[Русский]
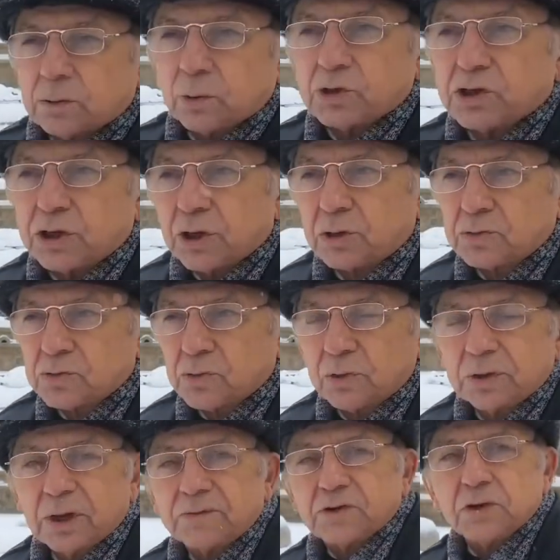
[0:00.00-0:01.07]
114-ю
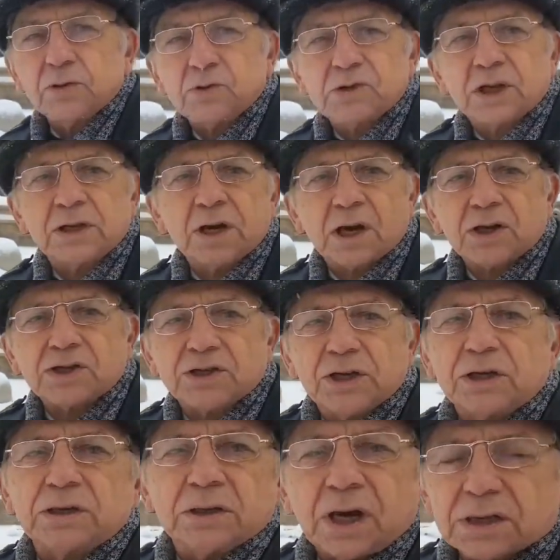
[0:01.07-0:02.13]
годовщину со дня
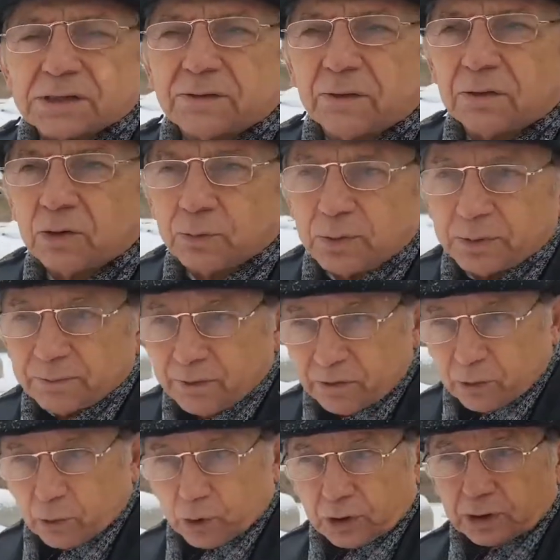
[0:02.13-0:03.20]
рождения нашего любимого
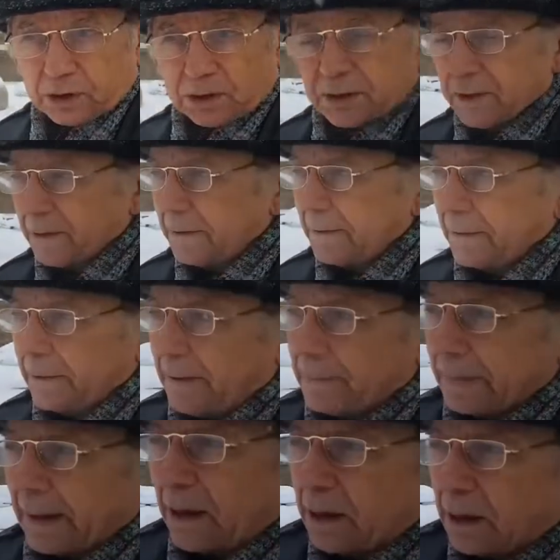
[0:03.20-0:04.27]
города.
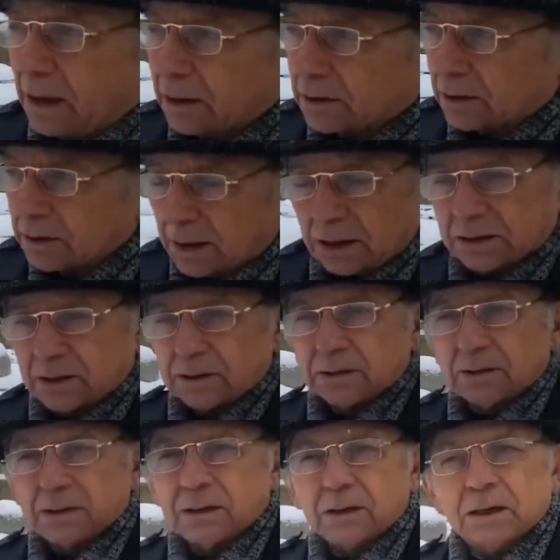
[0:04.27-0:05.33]
Эта дата
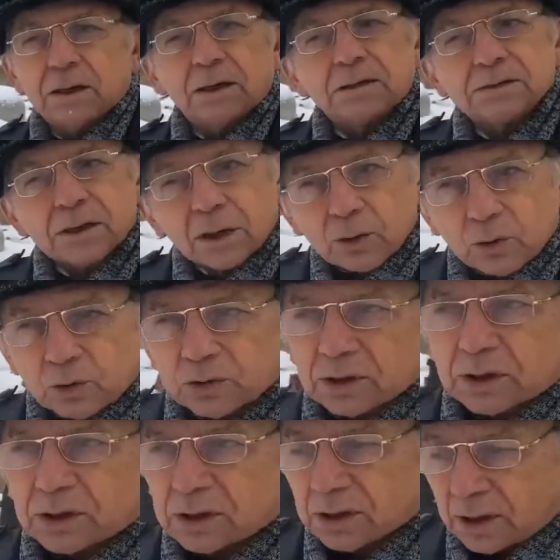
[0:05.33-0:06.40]

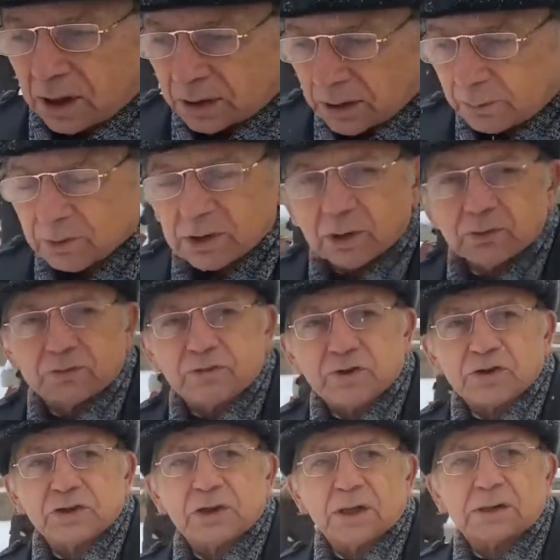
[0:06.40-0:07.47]
законная, она была
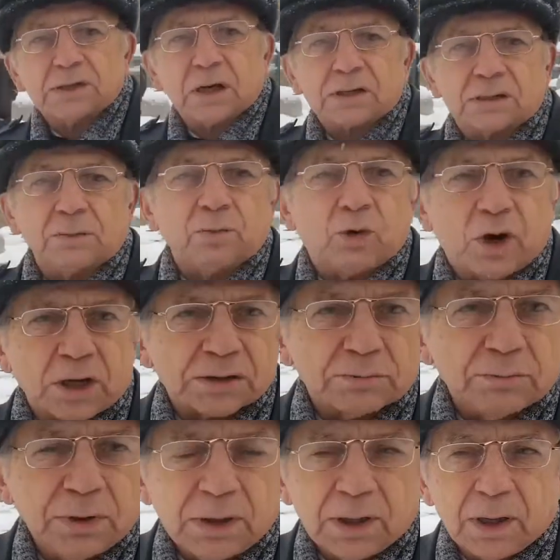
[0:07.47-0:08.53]
утверждена царским
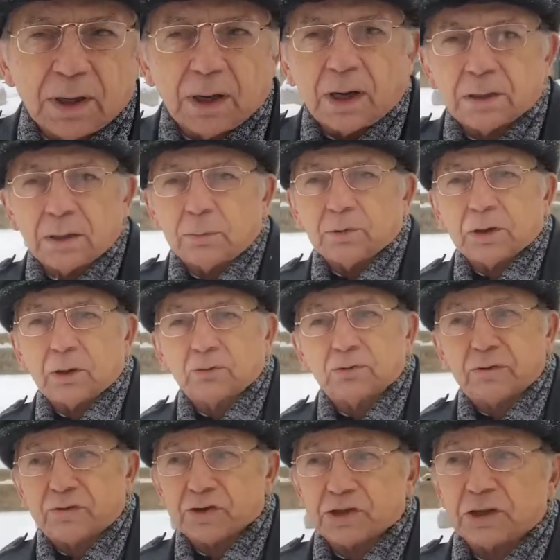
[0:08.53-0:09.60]
указом, она была
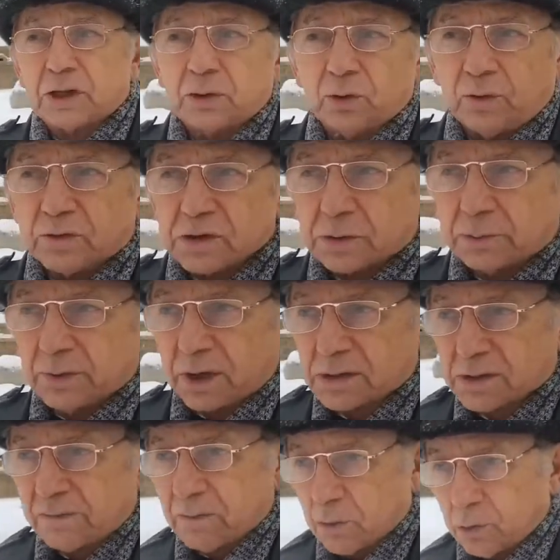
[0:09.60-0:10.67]
утверждена до
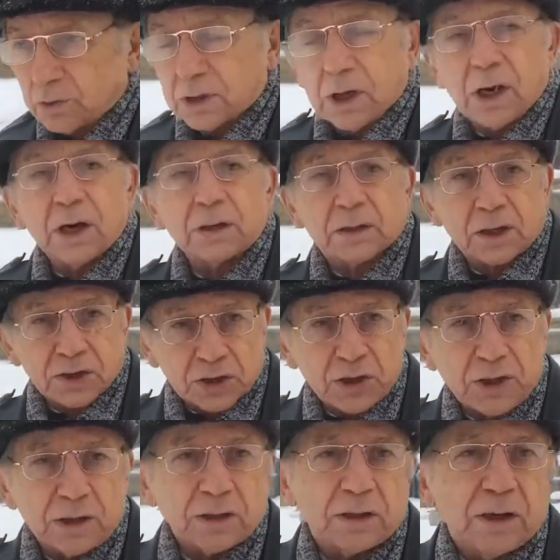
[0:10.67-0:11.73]
18 года, а
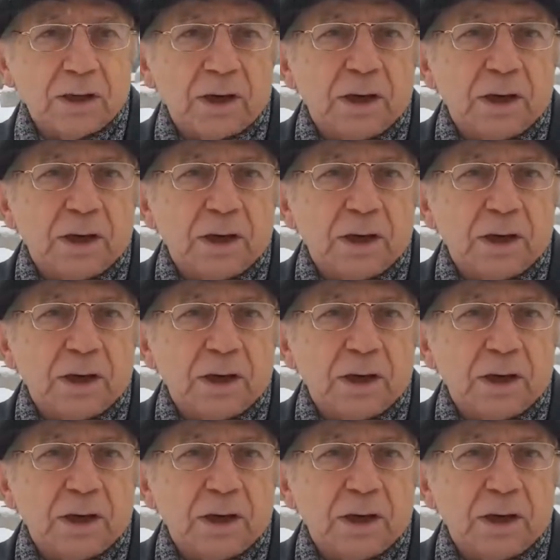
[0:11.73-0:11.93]
точнее